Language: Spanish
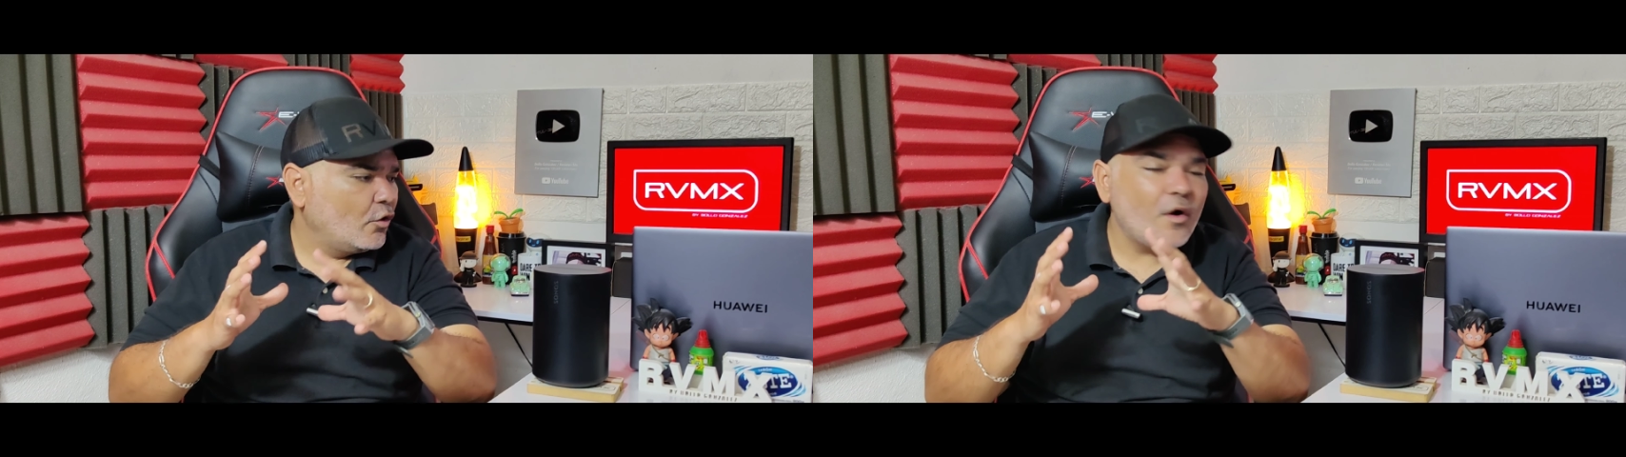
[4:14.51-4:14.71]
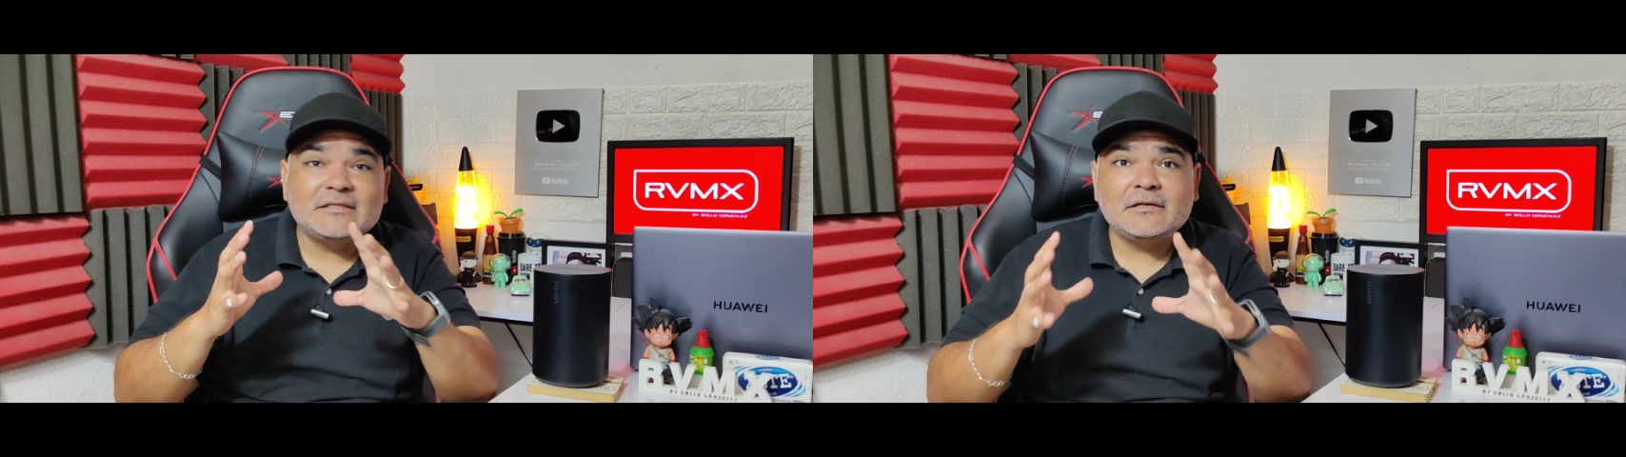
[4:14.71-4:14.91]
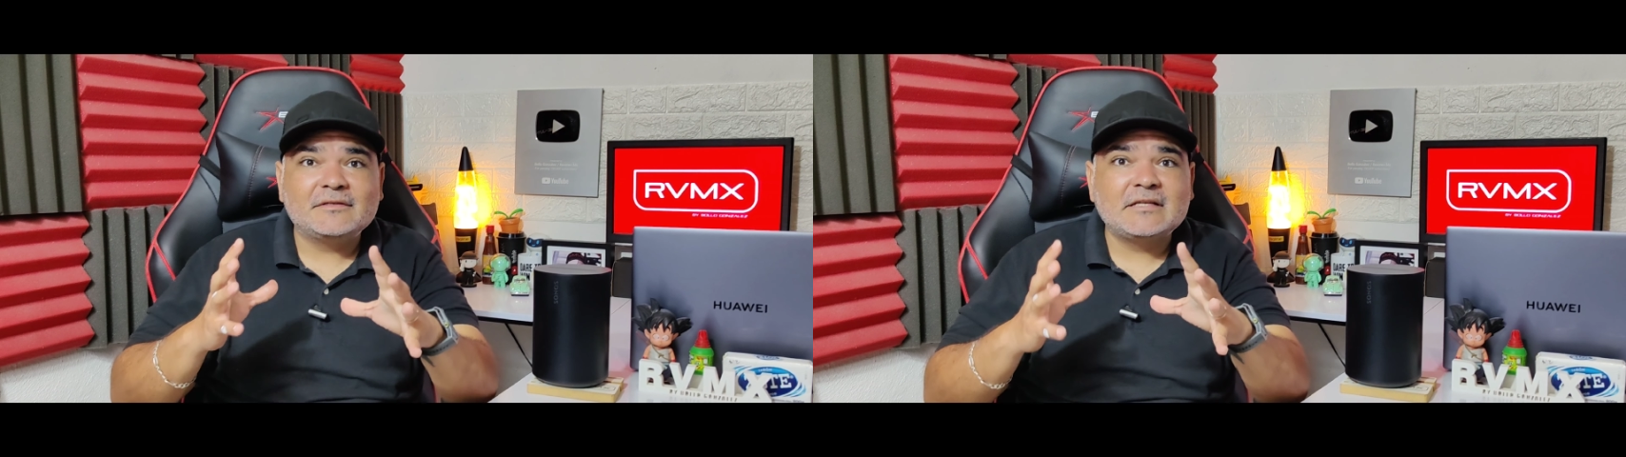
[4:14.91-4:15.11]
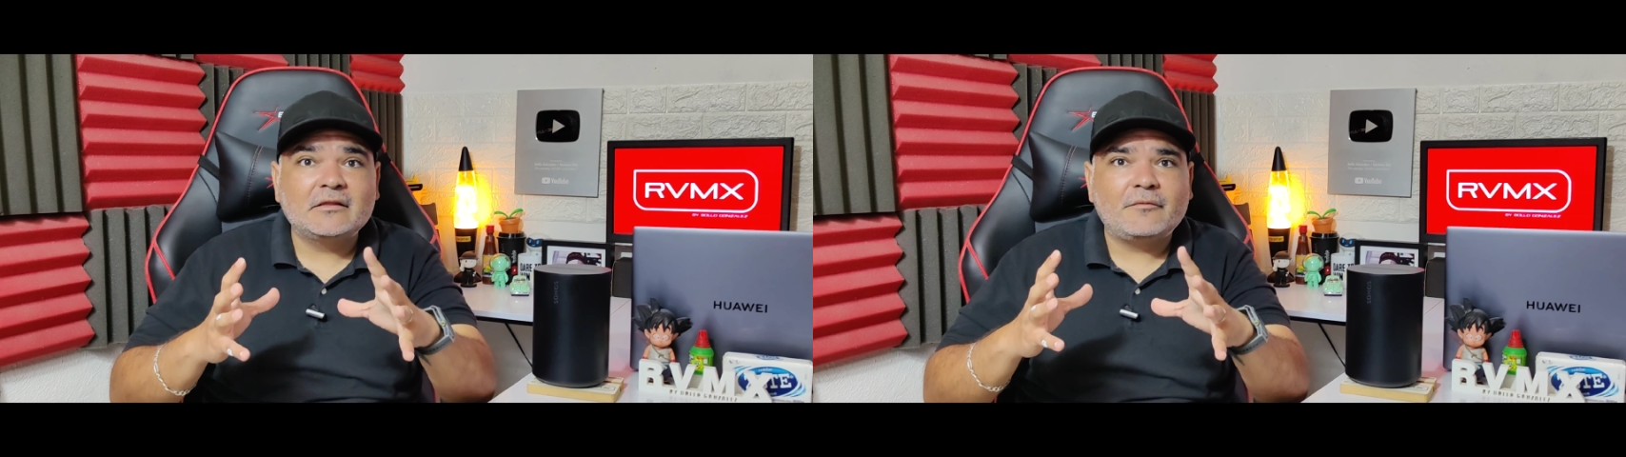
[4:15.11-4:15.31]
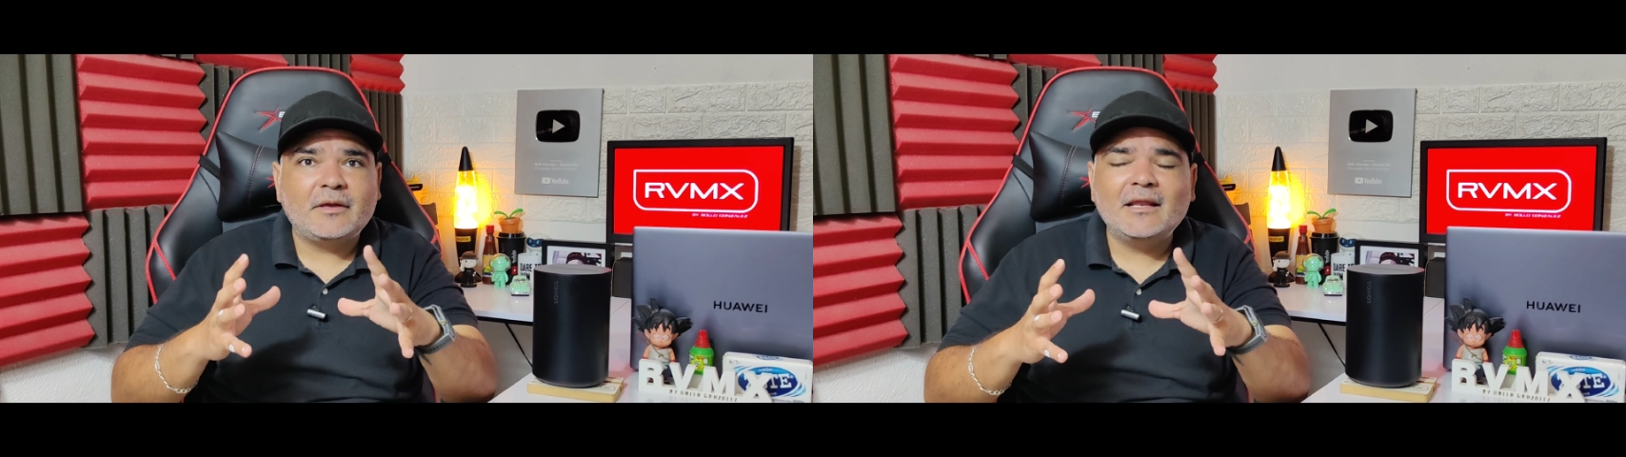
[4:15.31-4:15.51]
lo hace
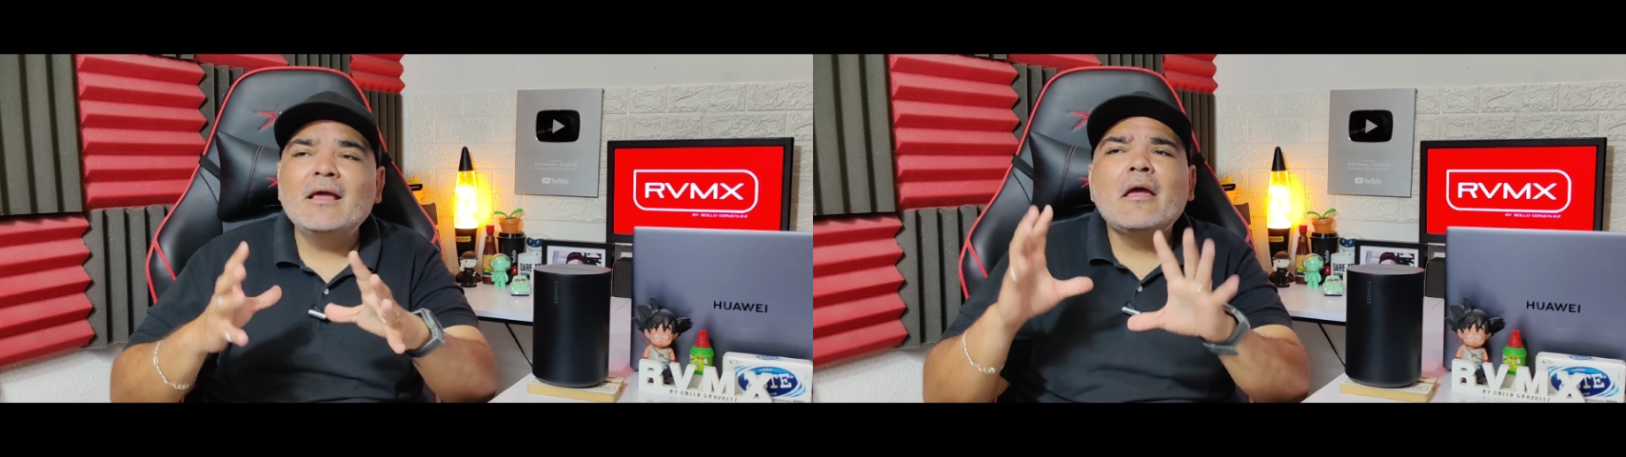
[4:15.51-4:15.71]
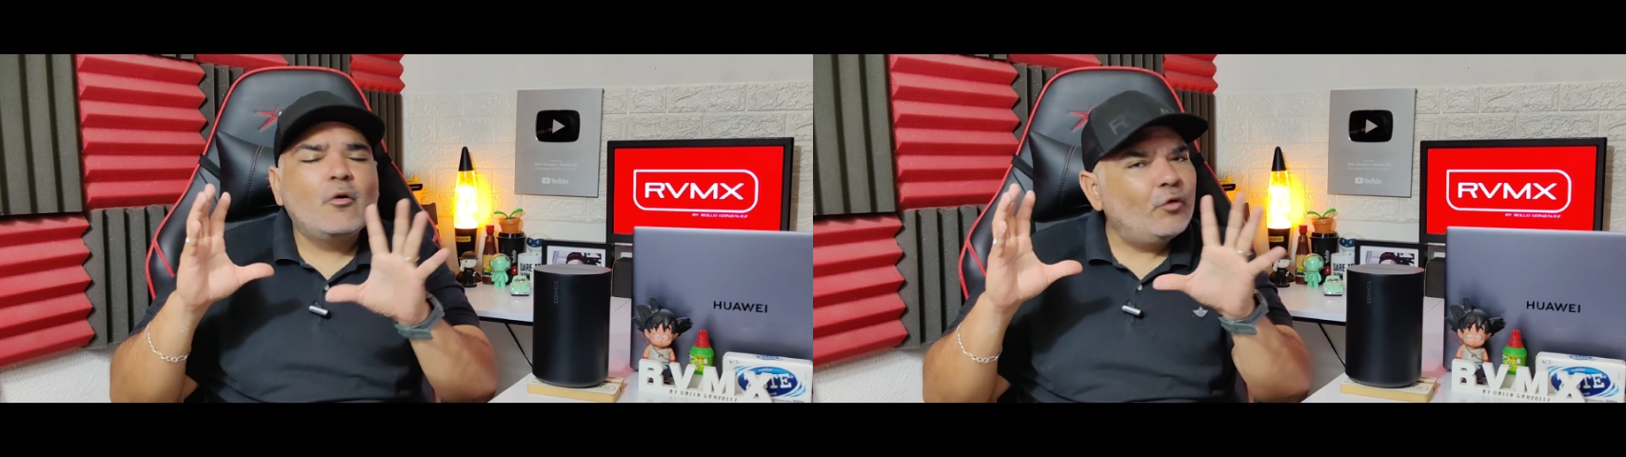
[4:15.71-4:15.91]
bastante bien.